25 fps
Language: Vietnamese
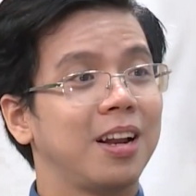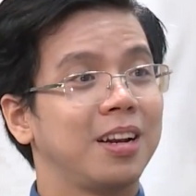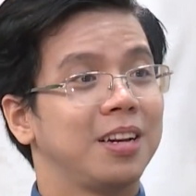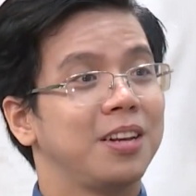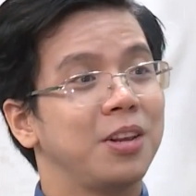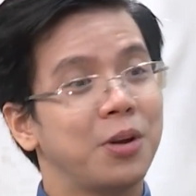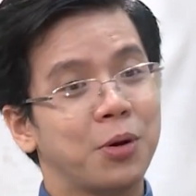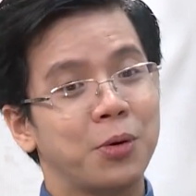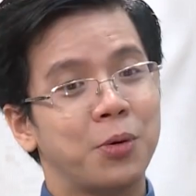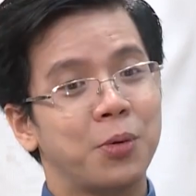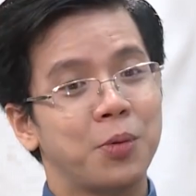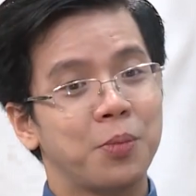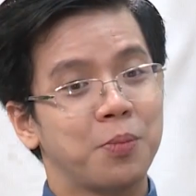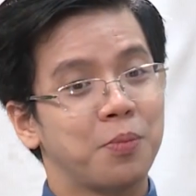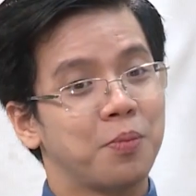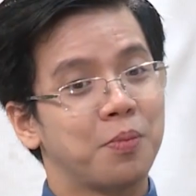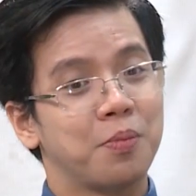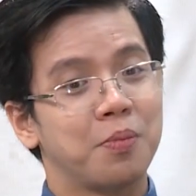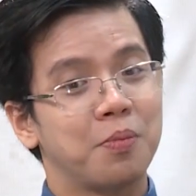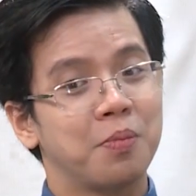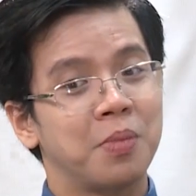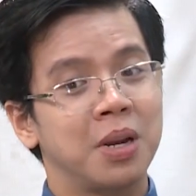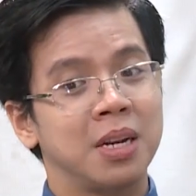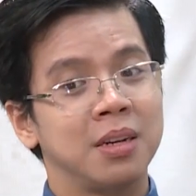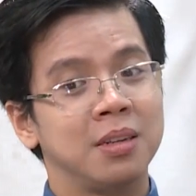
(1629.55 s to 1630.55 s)
ví dụ
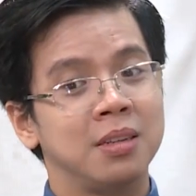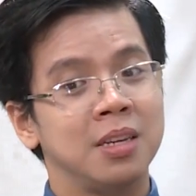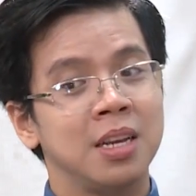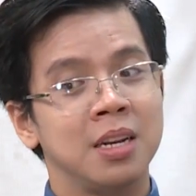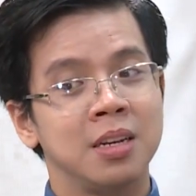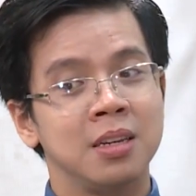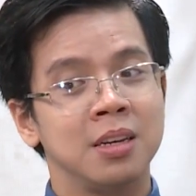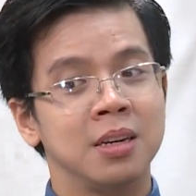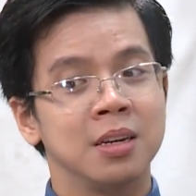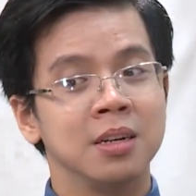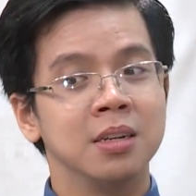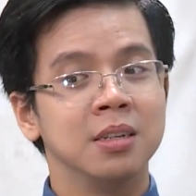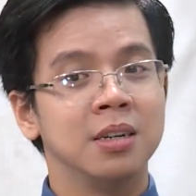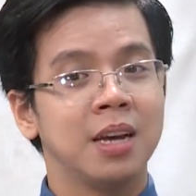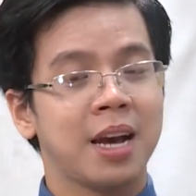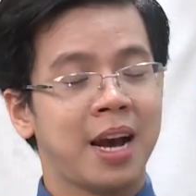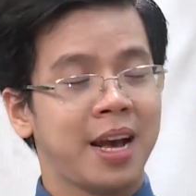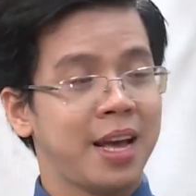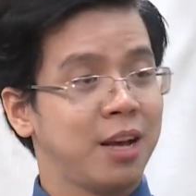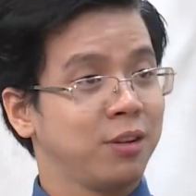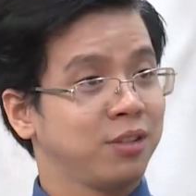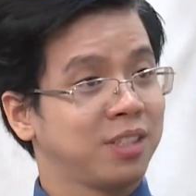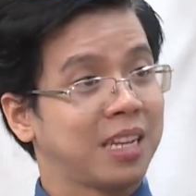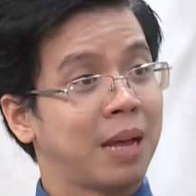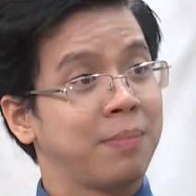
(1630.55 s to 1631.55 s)
mình nhìn những người
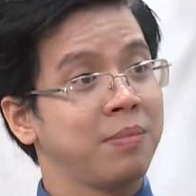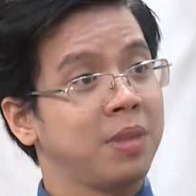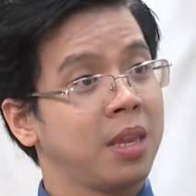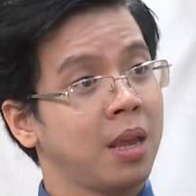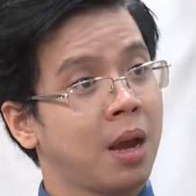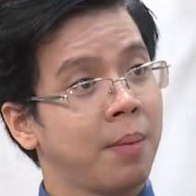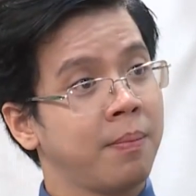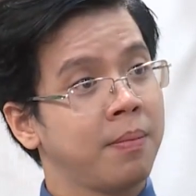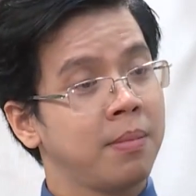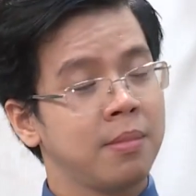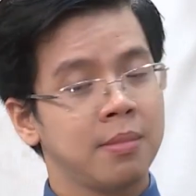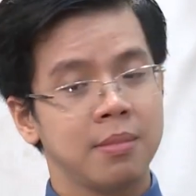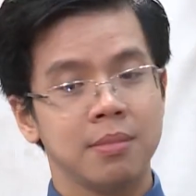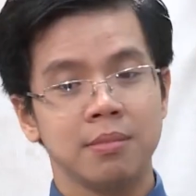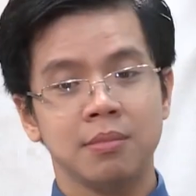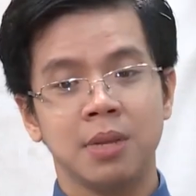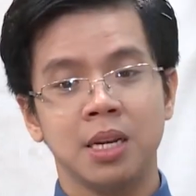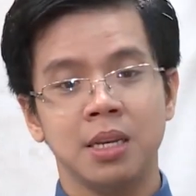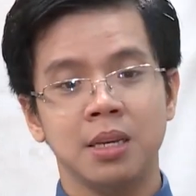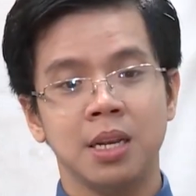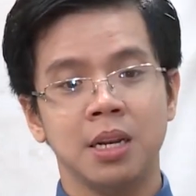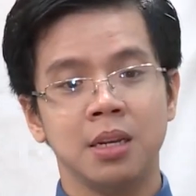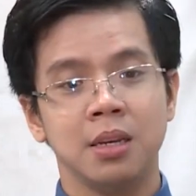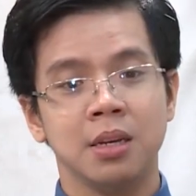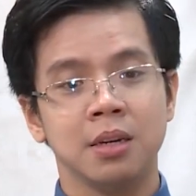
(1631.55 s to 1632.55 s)
IELTS 8 chấm
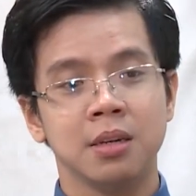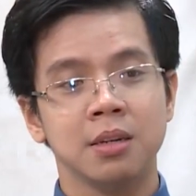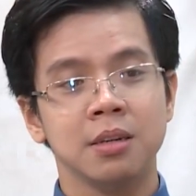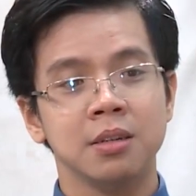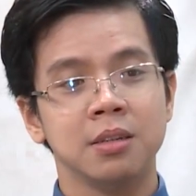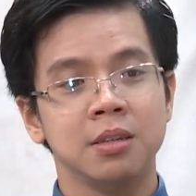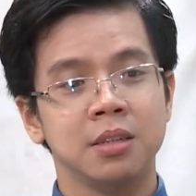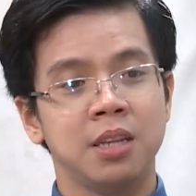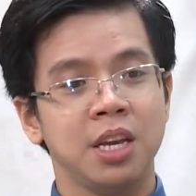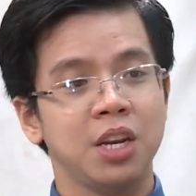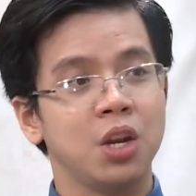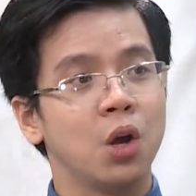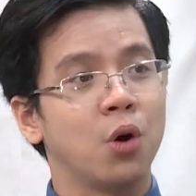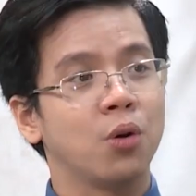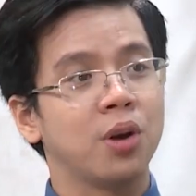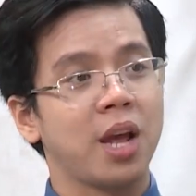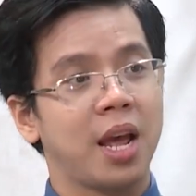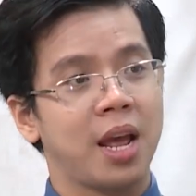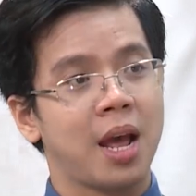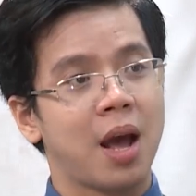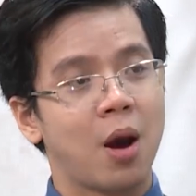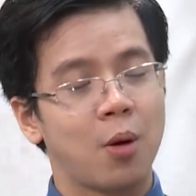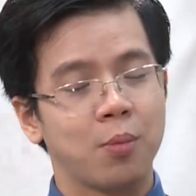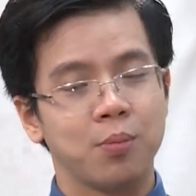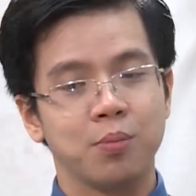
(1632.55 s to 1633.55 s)
mình nhìn những người thi đỗ
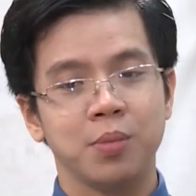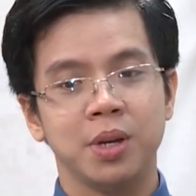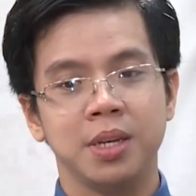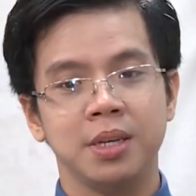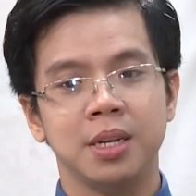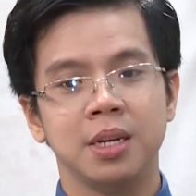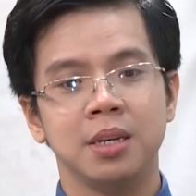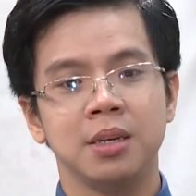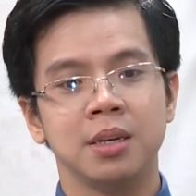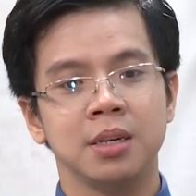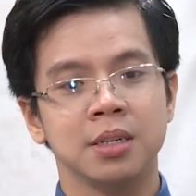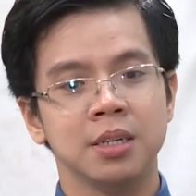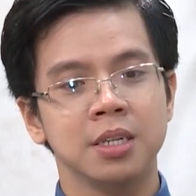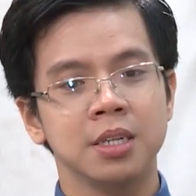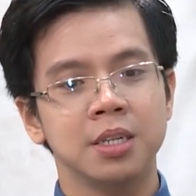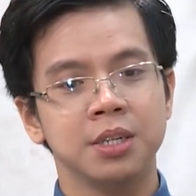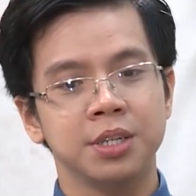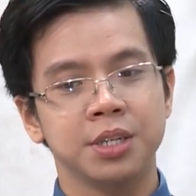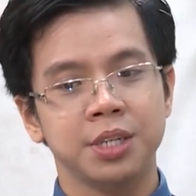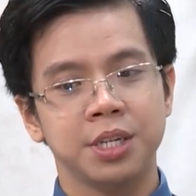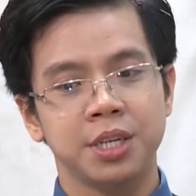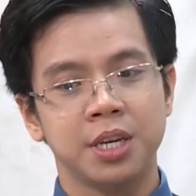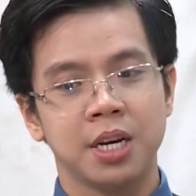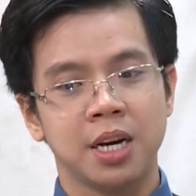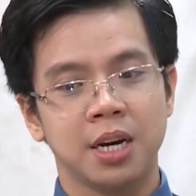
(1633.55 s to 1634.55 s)
đại học mình nhìn những
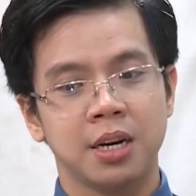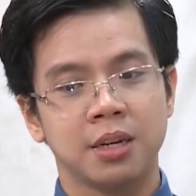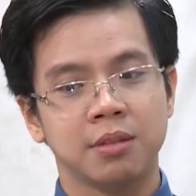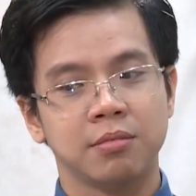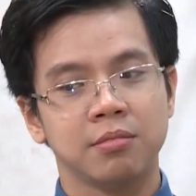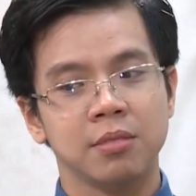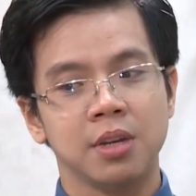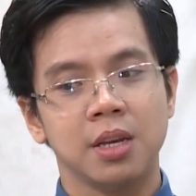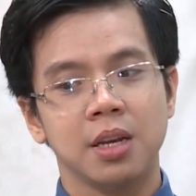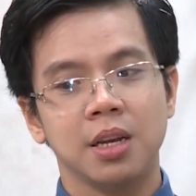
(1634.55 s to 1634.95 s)
người uh,